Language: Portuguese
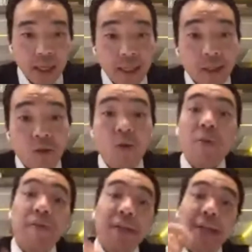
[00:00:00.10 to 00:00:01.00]
E como
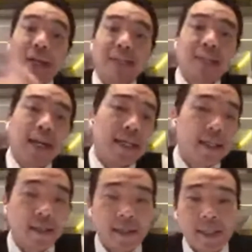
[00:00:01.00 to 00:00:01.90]
evitar as
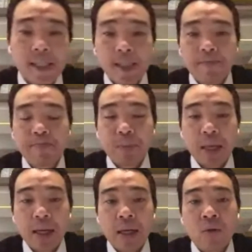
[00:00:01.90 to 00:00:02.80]
lascas?
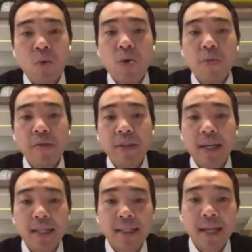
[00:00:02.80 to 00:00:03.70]
Como evitar
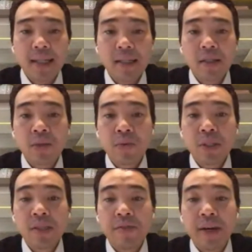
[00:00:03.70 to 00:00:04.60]
as lascas?
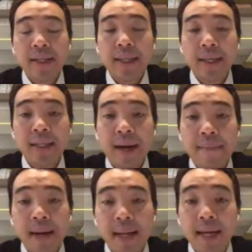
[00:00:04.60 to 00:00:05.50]
Você vai ter que
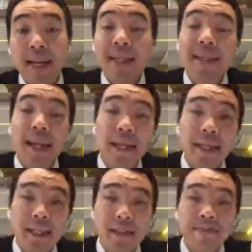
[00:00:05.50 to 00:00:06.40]
trabalhar na
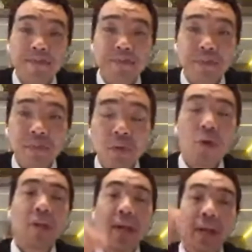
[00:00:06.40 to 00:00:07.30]
técnica.
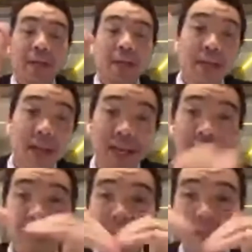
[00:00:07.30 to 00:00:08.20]
Qual técnica? Na
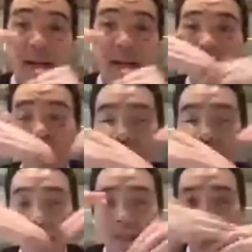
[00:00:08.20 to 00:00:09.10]

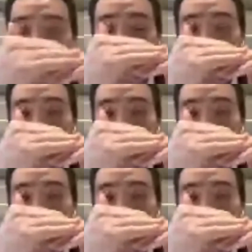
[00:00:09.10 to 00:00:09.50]
estratificação.